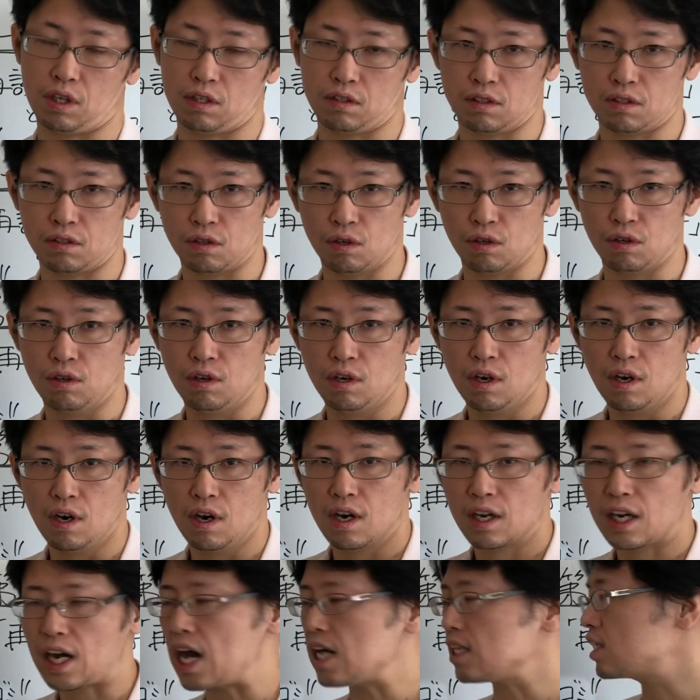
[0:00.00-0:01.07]
なんですよ。
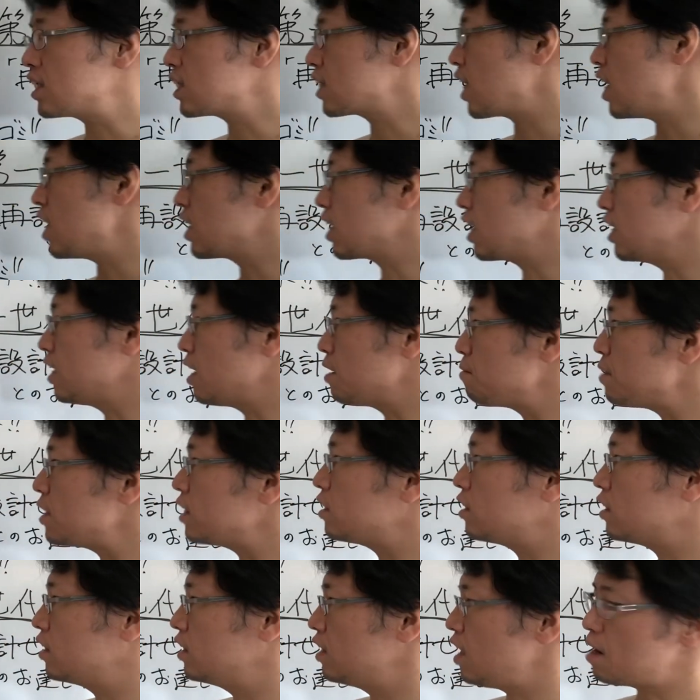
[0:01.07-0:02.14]
価値観が
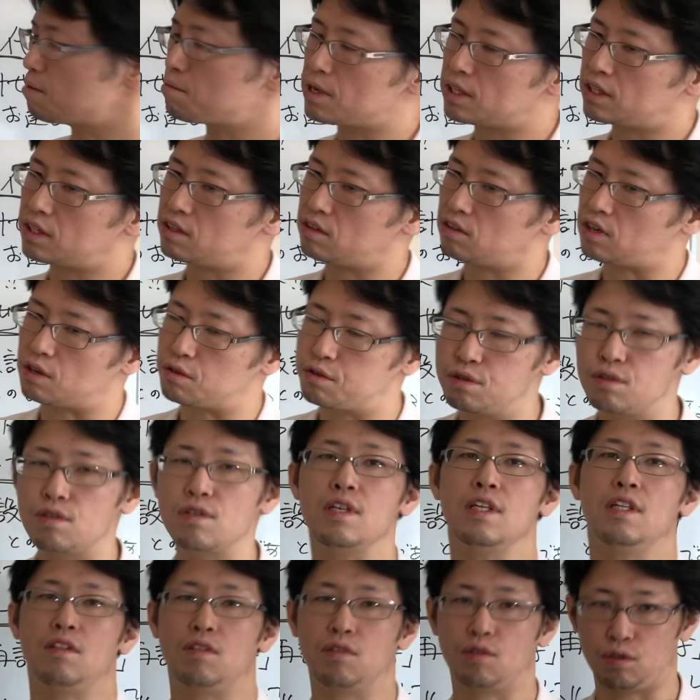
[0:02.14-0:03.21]
ダメっていうか
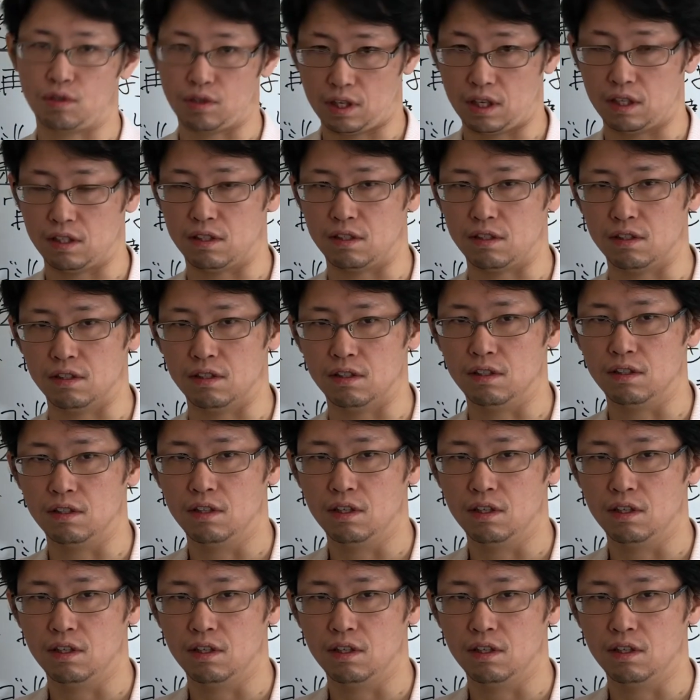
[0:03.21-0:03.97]
古いってことなんです。